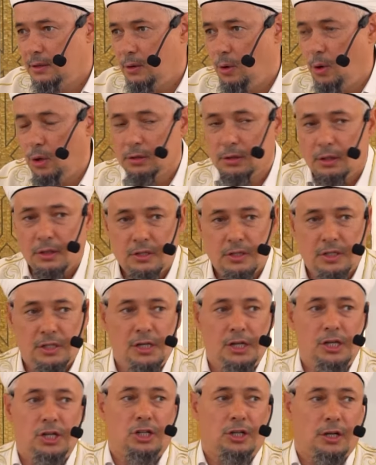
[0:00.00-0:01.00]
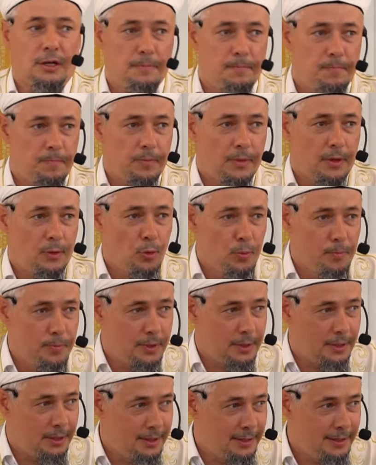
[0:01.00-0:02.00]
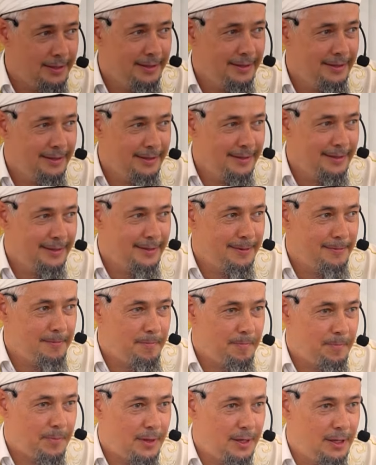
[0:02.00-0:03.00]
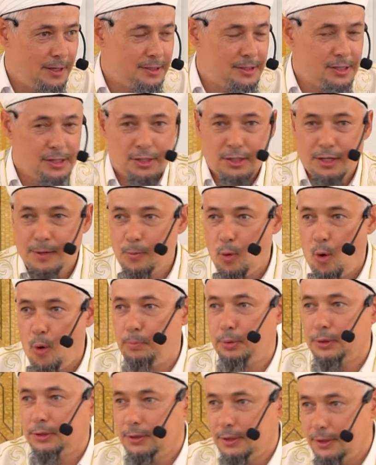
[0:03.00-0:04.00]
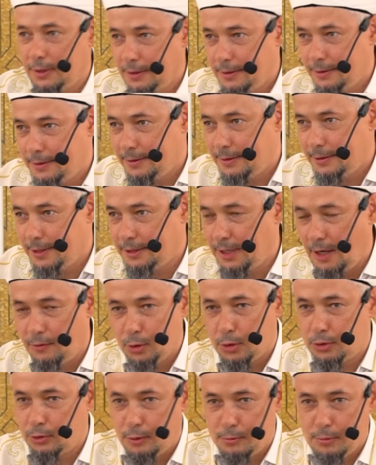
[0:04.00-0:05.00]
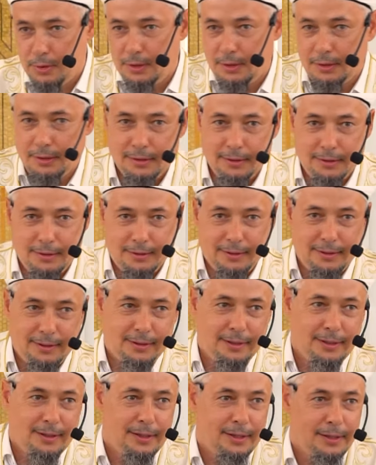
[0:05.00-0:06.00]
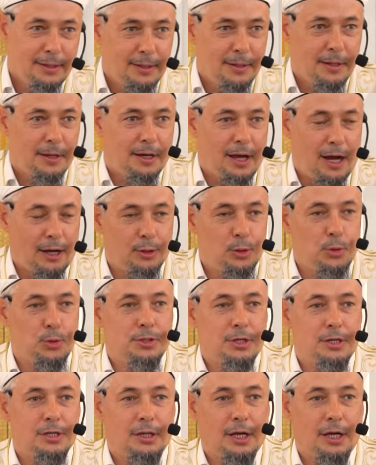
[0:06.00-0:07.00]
Он слишком умный и слишком опытный для того, чтобы как люди